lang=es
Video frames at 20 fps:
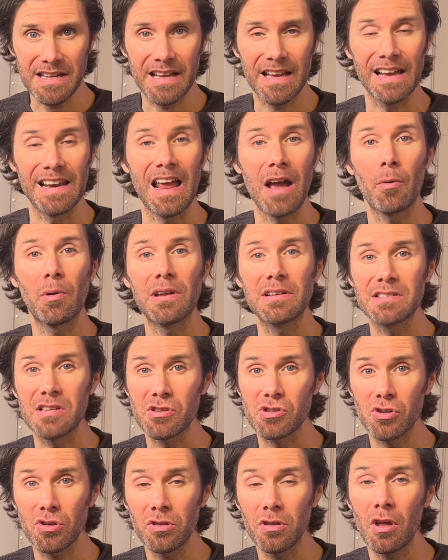que la
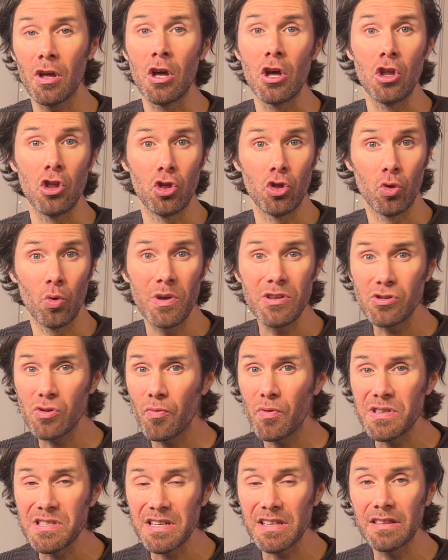ecualización no es
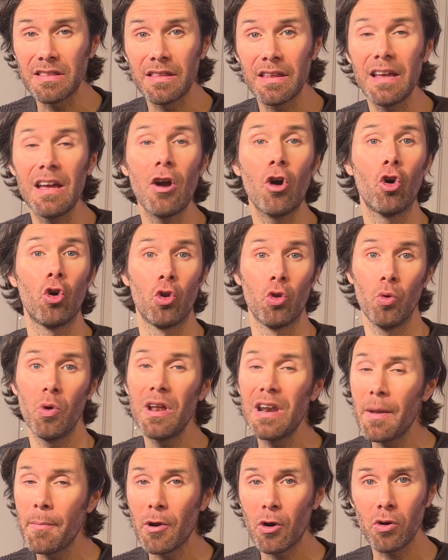suficiente o no es
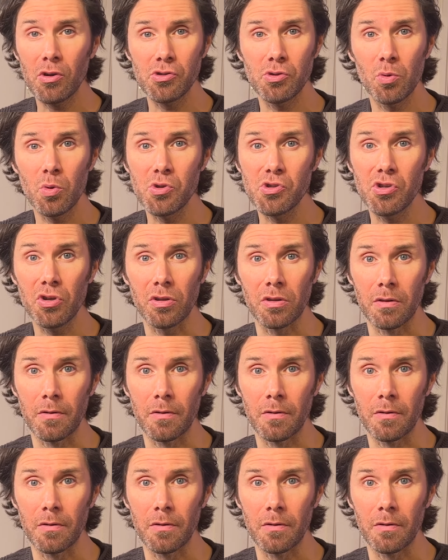la mejor solución.